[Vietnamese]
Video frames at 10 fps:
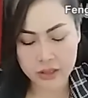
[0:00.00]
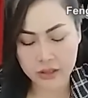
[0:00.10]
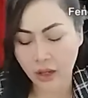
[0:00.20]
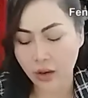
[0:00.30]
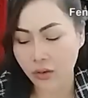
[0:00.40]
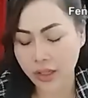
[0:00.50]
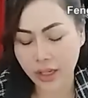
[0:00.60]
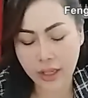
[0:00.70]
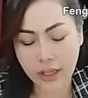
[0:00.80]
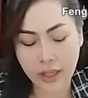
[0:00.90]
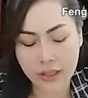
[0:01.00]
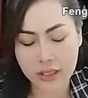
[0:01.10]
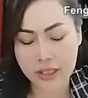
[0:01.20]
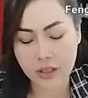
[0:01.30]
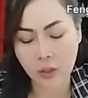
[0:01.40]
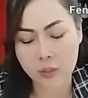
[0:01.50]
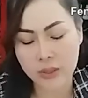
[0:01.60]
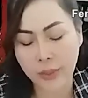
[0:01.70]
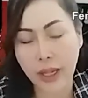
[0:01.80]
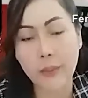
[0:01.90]
ta ok dây xong
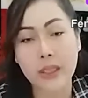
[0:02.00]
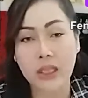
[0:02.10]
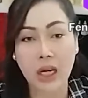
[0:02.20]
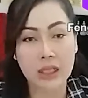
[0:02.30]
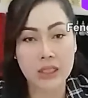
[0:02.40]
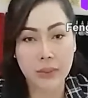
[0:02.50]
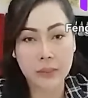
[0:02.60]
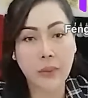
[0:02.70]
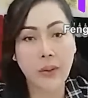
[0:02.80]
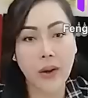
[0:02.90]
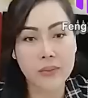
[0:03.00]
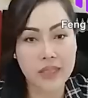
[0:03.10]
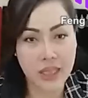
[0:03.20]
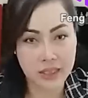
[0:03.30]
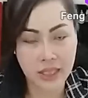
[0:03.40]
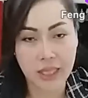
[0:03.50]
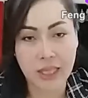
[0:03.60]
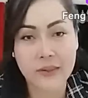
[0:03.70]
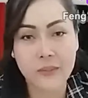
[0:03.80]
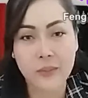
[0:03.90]
chập đào mình to ta mưa bò sen
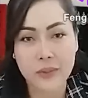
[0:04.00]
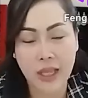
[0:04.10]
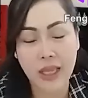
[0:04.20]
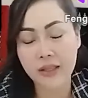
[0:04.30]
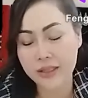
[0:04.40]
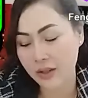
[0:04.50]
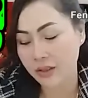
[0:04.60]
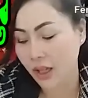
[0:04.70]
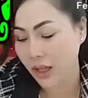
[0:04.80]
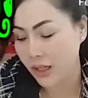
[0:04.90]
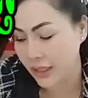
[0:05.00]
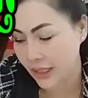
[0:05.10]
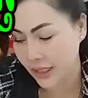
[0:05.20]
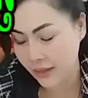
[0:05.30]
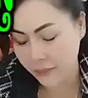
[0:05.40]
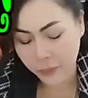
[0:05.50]
tít ná chào từng ở kia